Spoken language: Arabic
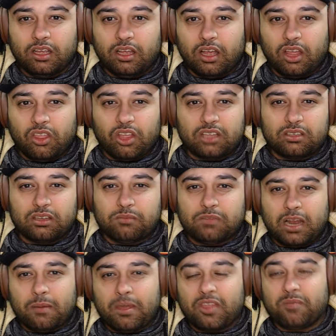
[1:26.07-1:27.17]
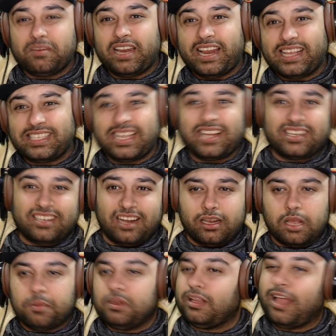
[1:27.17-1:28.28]
اضغط على البيض من اليسار الى
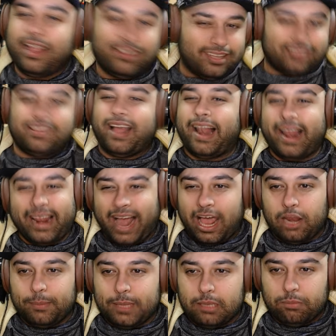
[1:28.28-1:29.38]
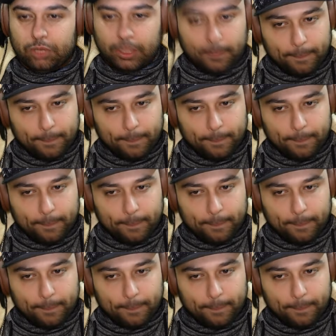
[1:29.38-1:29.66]
اليمين اي تدلل حبيبي